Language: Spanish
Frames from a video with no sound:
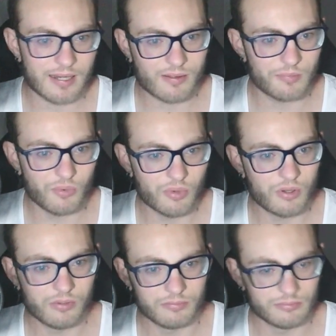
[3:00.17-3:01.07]

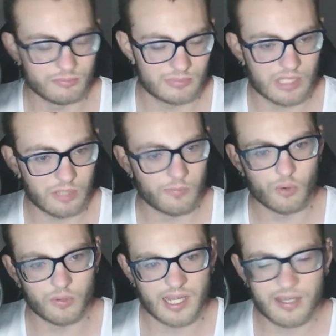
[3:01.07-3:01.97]
como de un
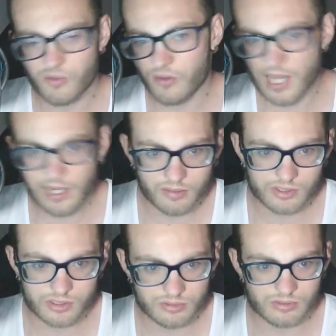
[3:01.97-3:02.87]
muñeco o algo,
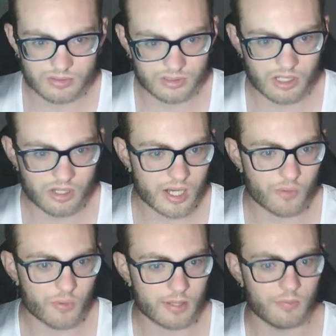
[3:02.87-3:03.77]
no,
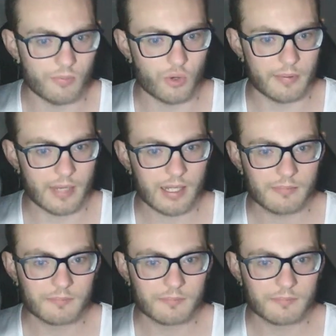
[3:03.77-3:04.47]
recuerdo muy bien.